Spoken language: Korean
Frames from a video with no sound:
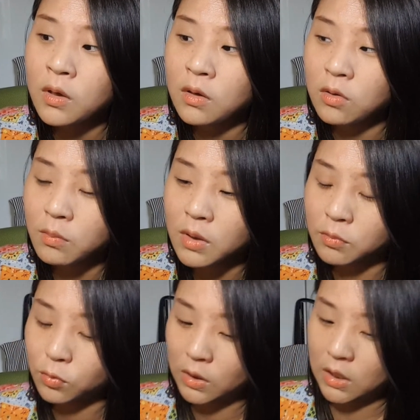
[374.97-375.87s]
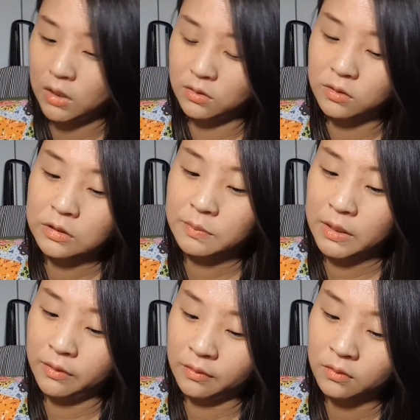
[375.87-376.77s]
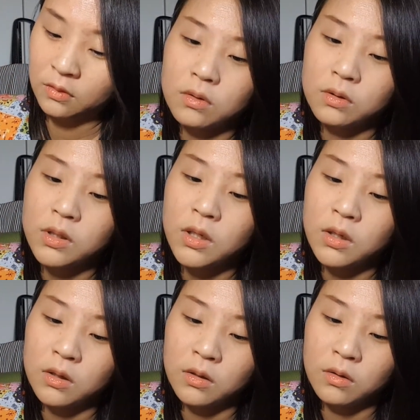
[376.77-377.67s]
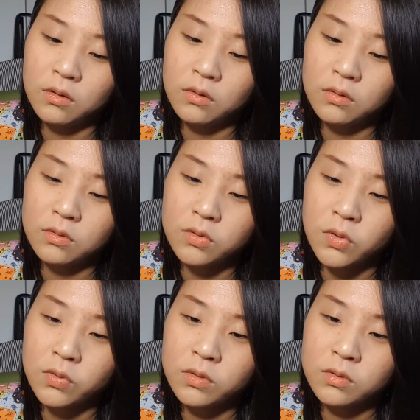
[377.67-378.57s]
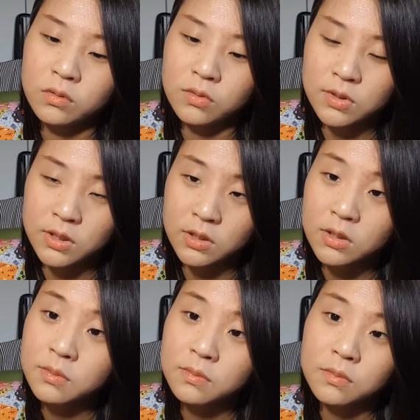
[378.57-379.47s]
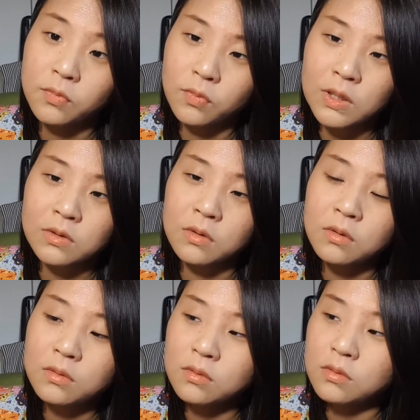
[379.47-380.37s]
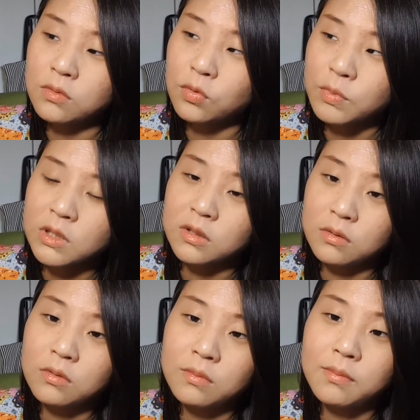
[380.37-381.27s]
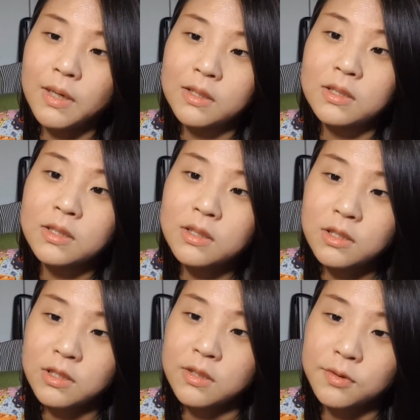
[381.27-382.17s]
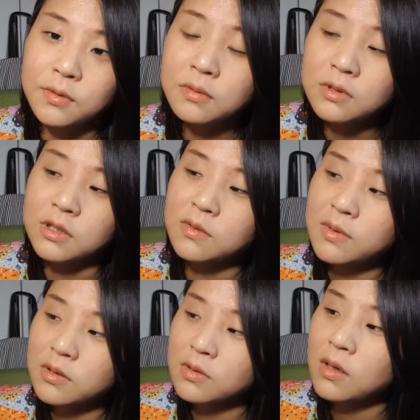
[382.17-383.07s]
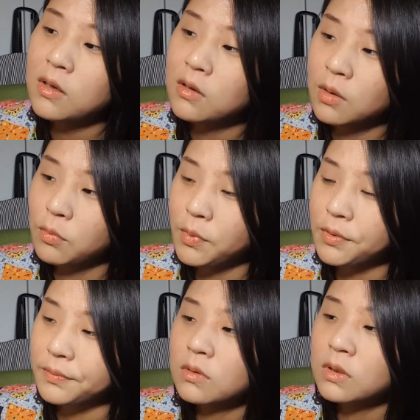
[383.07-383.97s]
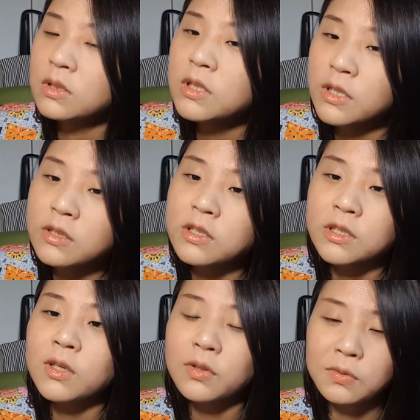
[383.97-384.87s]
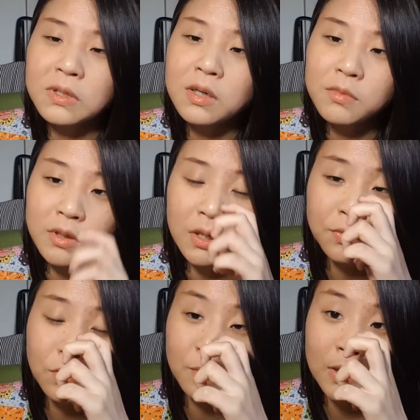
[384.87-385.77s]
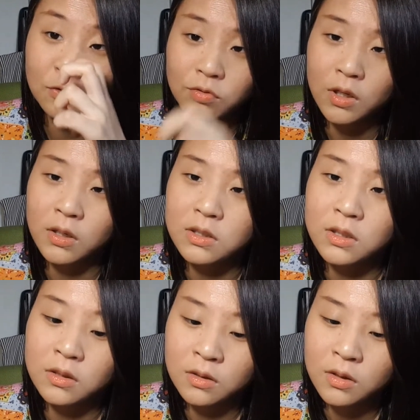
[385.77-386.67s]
그런 마음도 다 들지만, 근데 저는 지금 와서 좀 이제 많이 시간이 지났죠. 지금 와서 생각을 해보면 그 길을 지나왔던 사람들이 해줬던 말 중에 이제